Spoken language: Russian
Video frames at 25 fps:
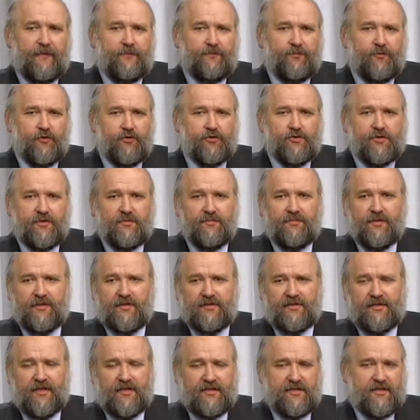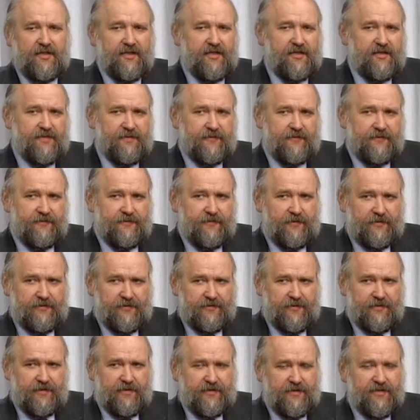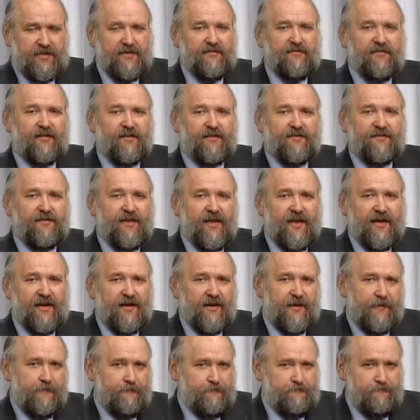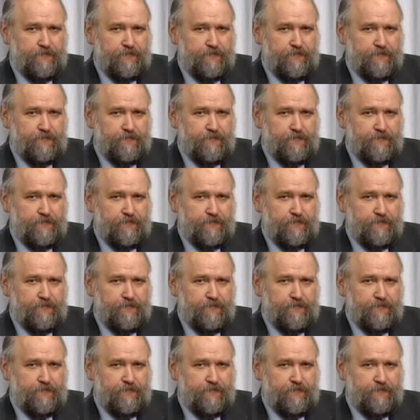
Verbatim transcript: Нужно было создать, э, так сказать, символ веры.